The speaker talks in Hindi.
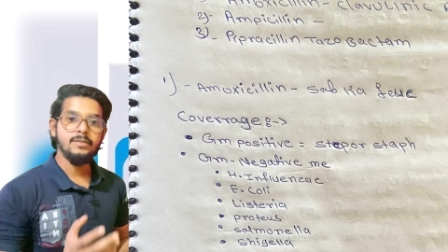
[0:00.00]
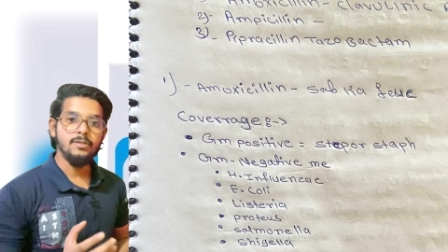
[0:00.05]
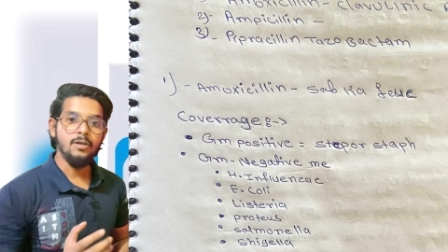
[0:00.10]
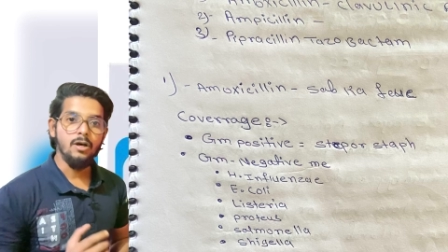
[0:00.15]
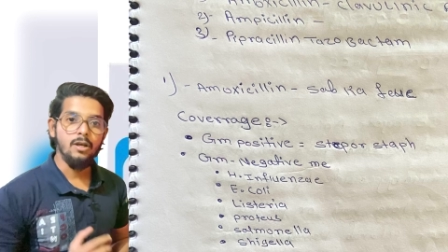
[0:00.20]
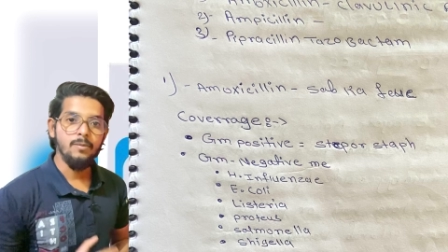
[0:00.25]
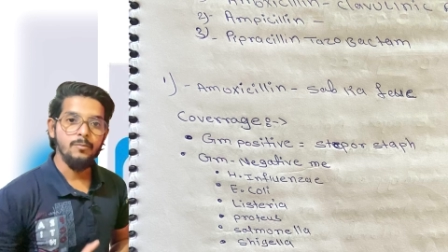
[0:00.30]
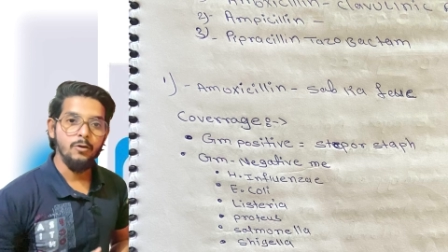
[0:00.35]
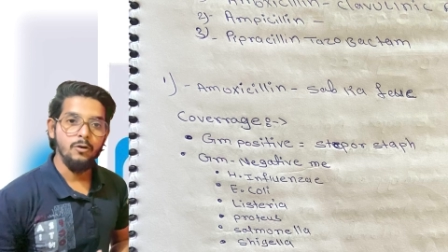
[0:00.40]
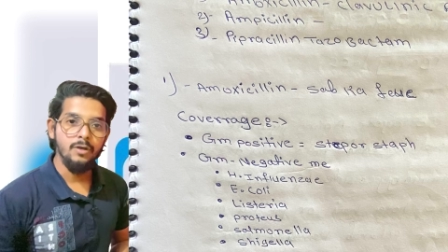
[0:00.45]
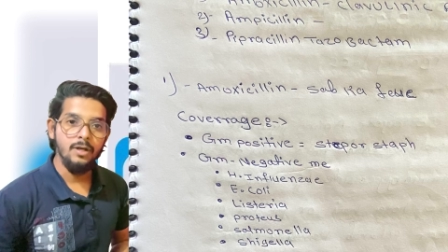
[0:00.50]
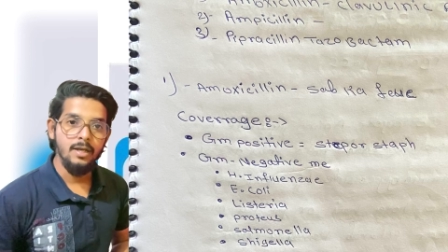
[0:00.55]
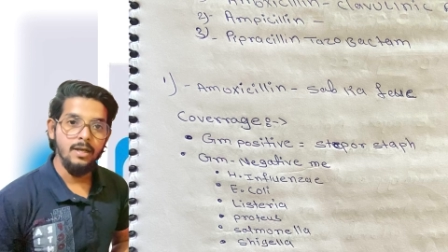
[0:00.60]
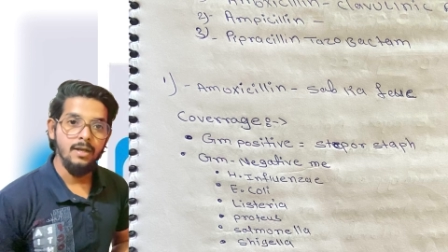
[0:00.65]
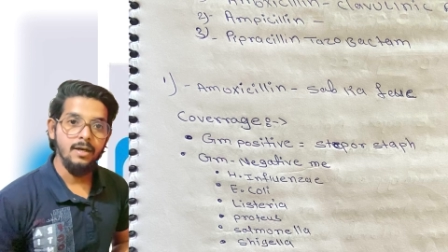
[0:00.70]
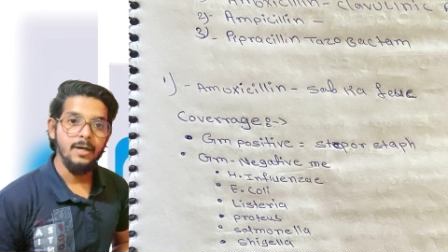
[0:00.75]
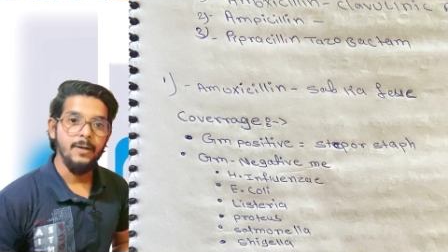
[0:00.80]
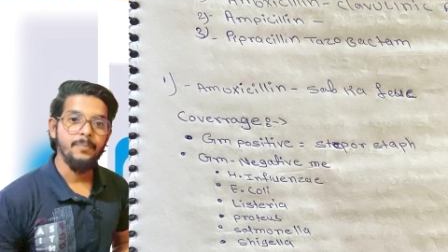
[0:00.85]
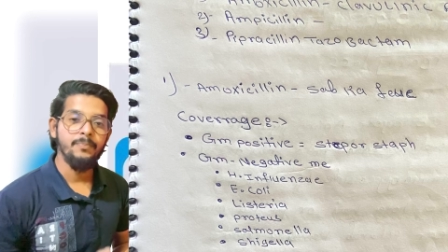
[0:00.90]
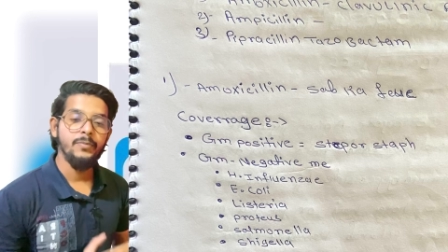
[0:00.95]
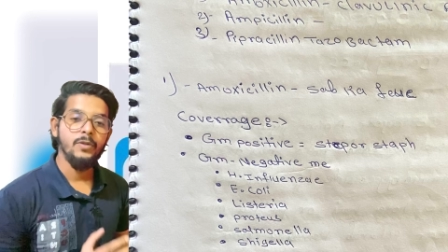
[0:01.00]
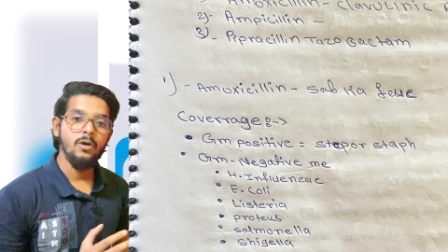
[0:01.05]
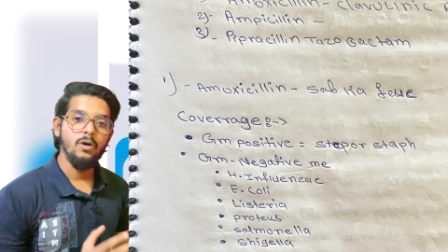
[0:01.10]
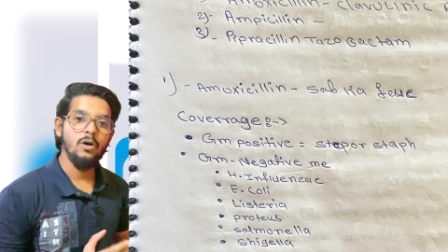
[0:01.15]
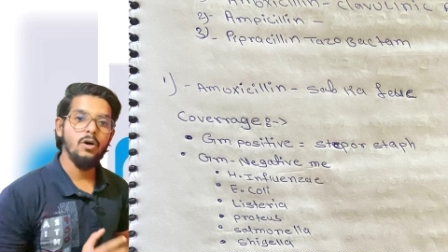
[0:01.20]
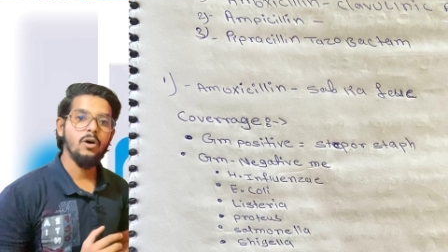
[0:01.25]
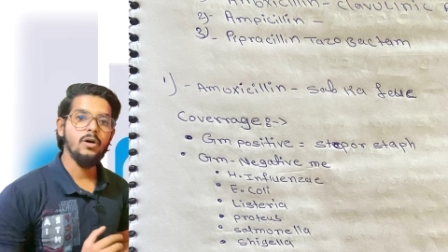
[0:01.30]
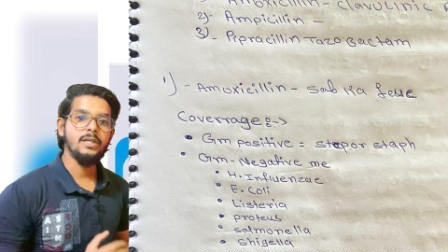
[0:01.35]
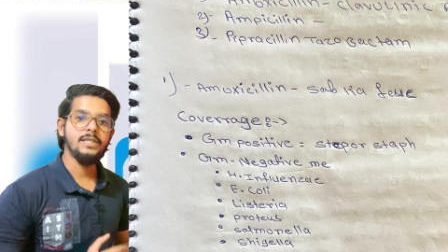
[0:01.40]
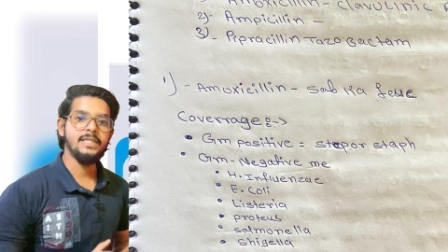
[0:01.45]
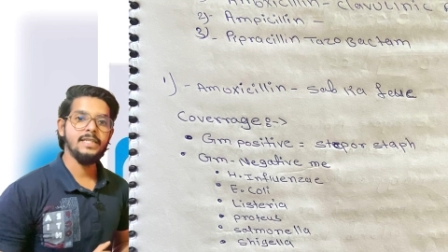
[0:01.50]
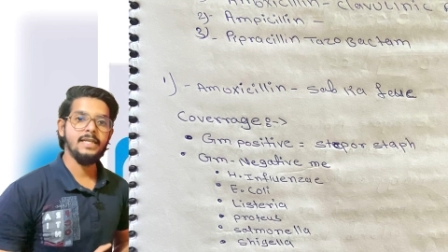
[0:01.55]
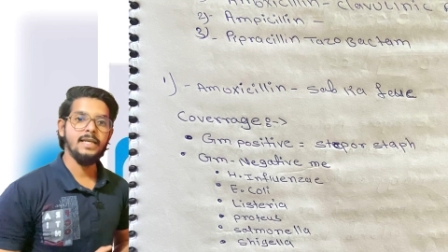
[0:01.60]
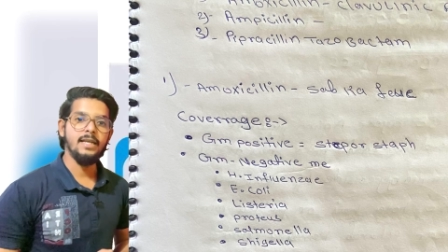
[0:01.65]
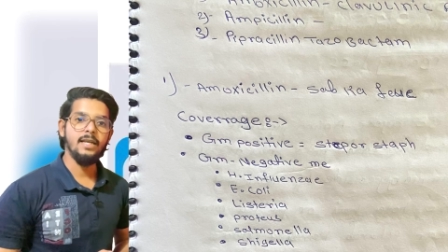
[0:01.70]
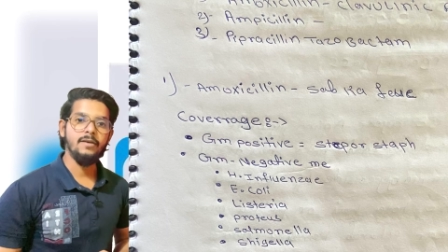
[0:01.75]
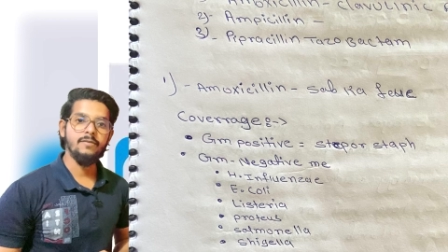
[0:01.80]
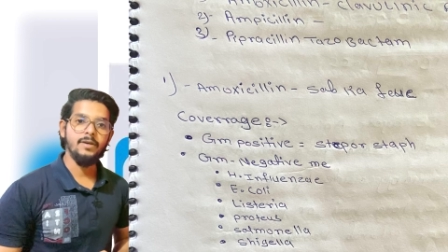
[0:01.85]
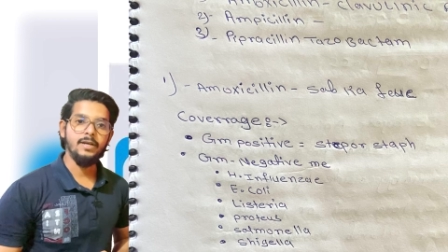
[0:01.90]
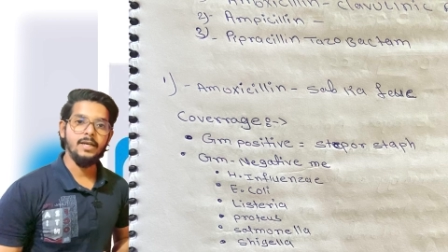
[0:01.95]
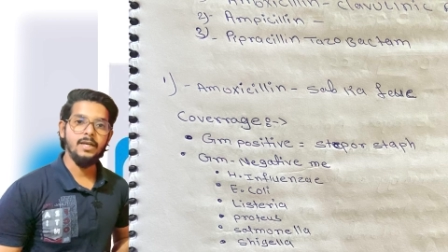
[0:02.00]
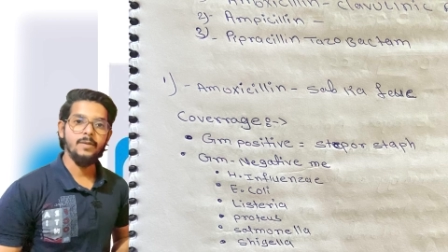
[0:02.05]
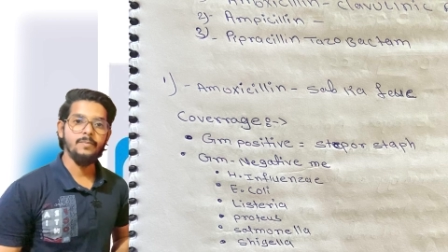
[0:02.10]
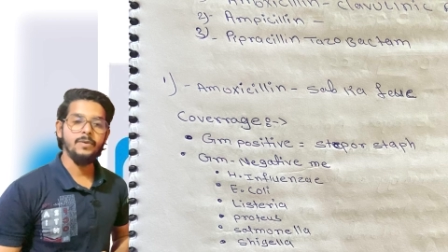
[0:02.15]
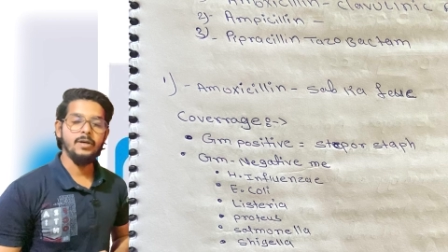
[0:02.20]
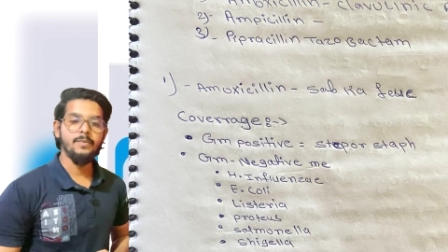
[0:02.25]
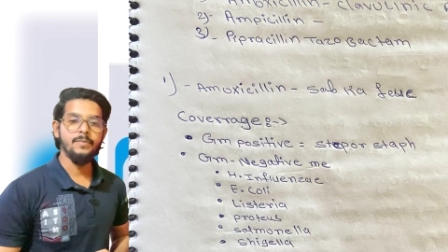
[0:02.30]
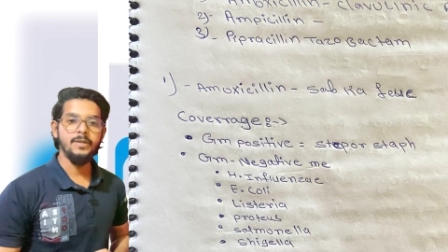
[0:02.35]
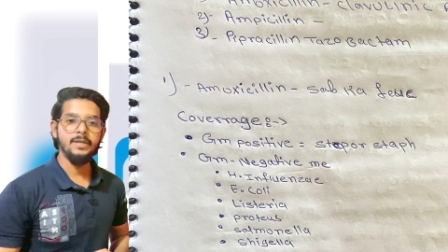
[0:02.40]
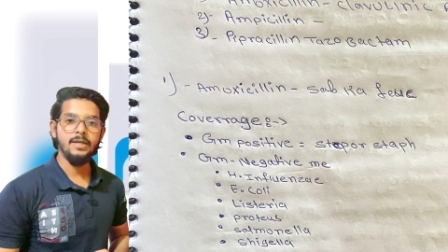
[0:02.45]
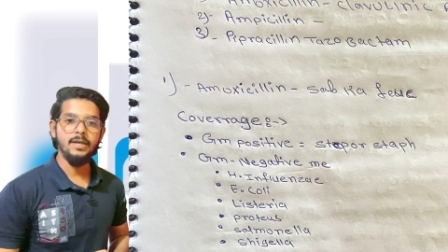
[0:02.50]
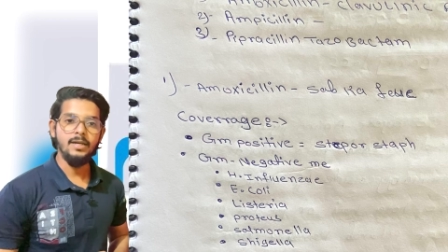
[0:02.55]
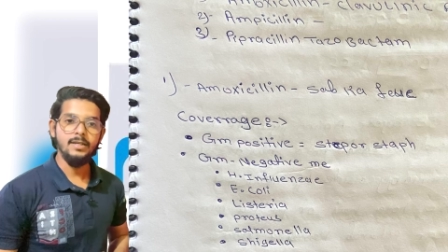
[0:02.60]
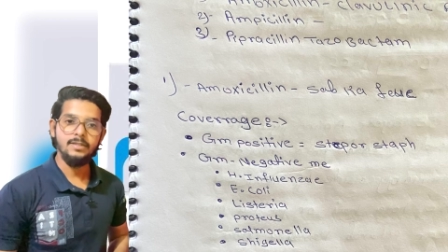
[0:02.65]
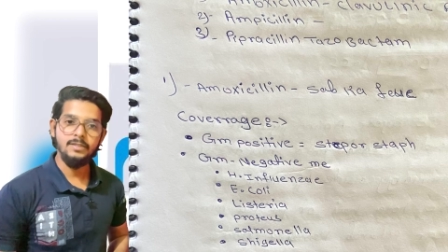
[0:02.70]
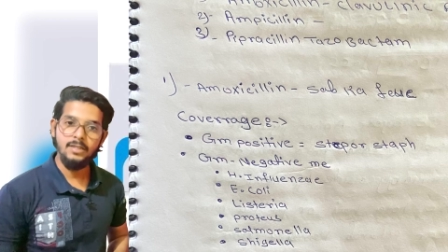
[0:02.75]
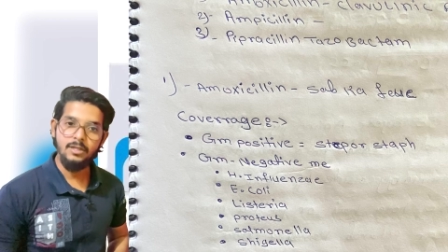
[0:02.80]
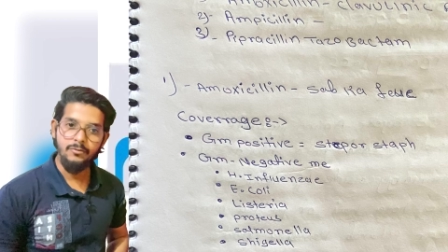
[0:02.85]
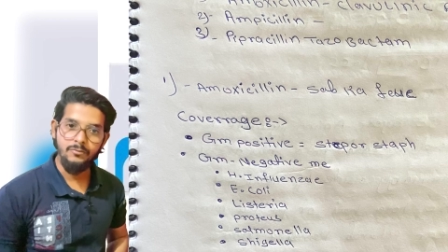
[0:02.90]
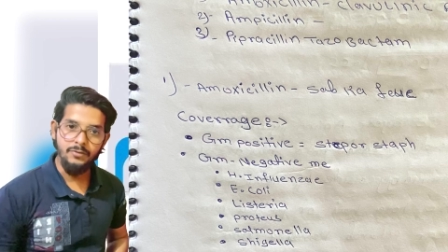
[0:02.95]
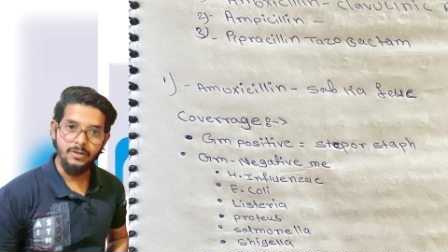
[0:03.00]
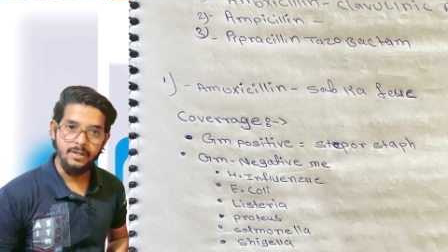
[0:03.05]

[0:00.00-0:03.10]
साल्मोनेला और शिगेला वगैरह पर भी ये अच्छा